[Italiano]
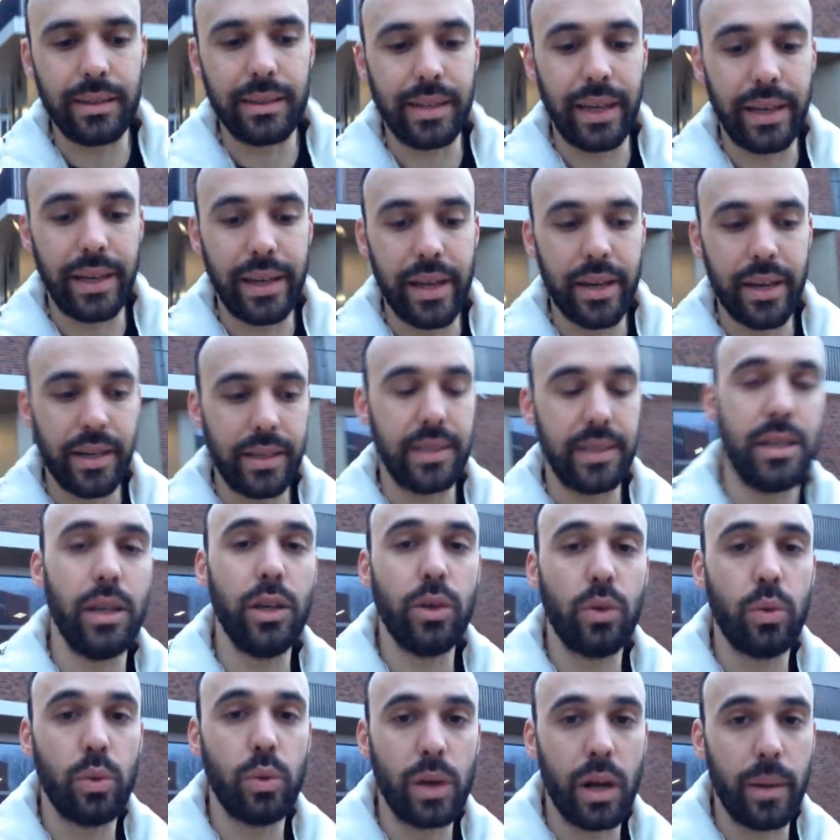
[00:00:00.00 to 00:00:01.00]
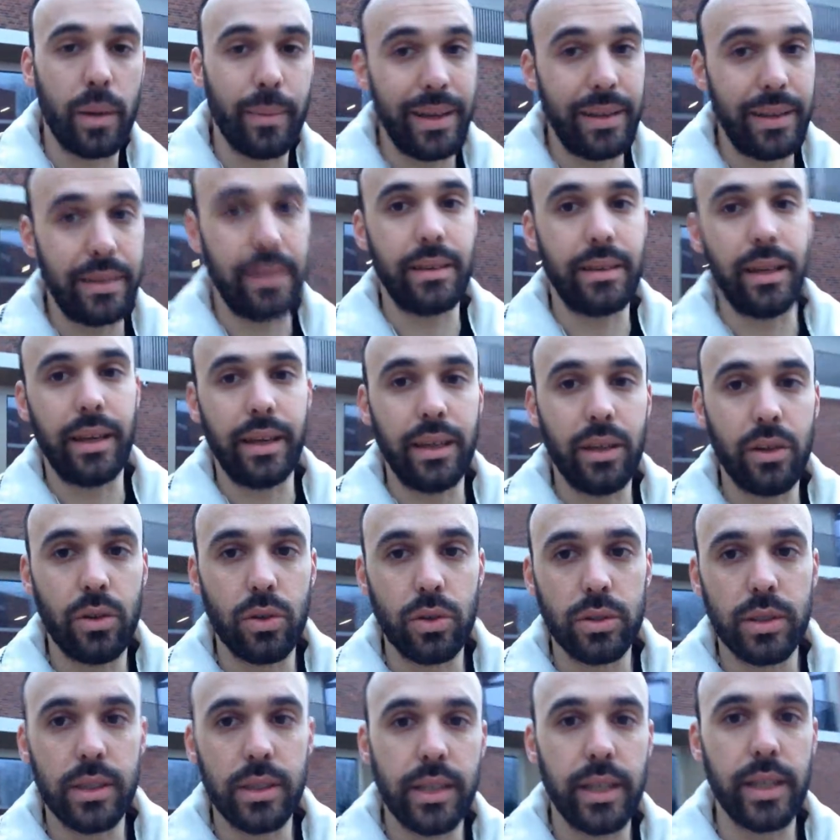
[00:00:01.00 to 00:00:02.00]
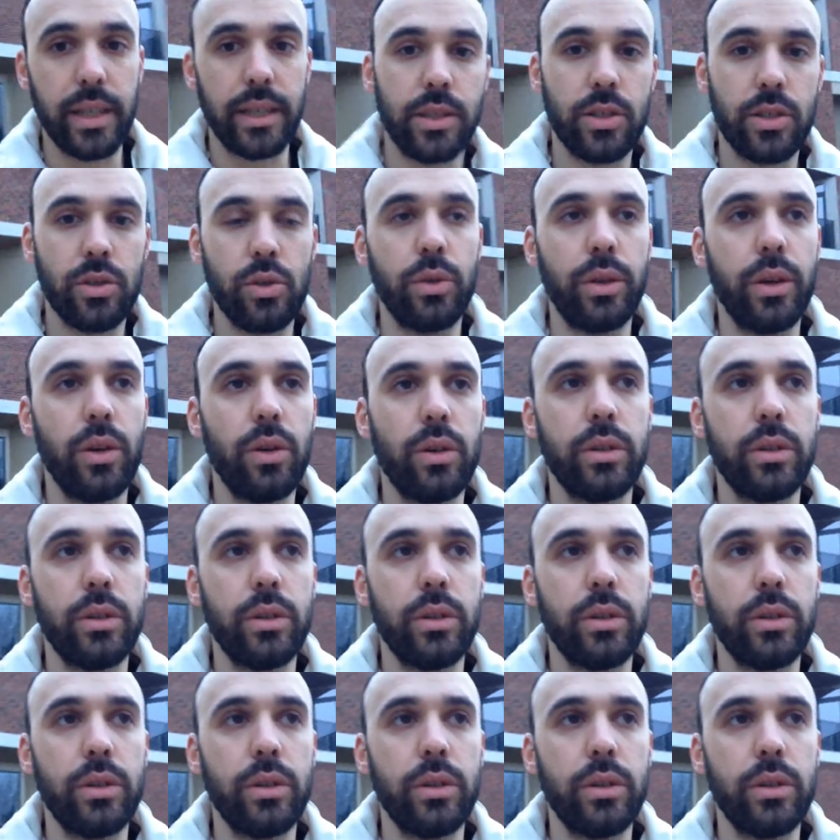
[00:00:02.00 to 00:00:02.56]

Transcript: tenere sicuramente in considerazione,